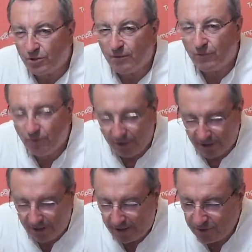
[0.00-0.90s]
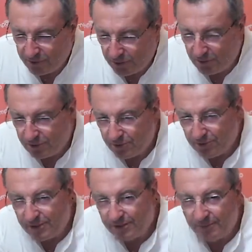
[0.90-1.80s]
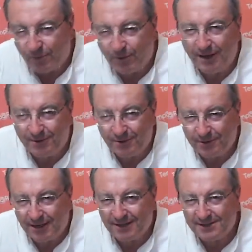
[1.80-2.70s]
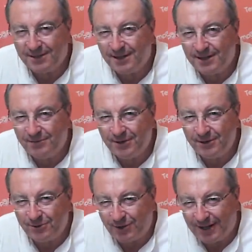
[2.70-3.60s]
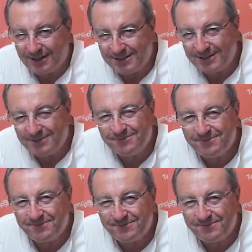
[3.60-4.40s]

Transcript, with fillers: a voi e radioascoltatori di Tempo Radio. Grazie Ovviamente. dell'invito, grazie. Grazie a lei di